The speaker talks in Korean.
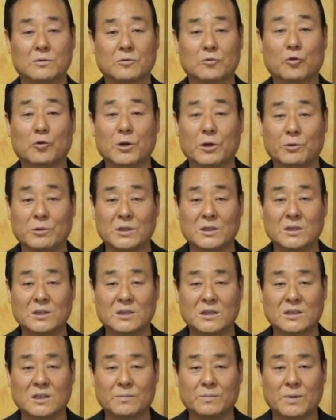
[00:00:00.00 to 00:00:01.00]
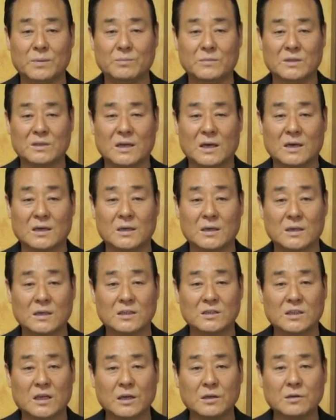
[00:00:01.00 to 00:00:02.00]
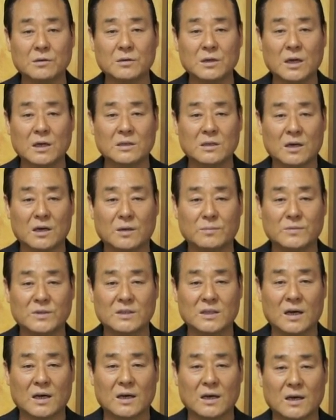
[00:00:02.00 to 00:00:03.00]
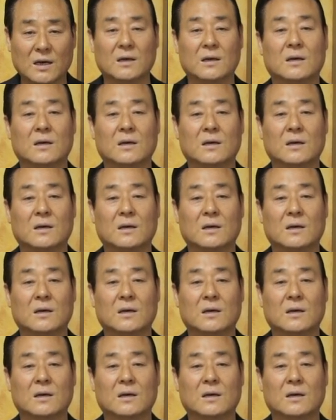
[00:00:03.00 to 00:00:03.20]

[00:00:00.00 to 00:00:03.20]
공회원들이 대답합니다. 사형에 해당합니다.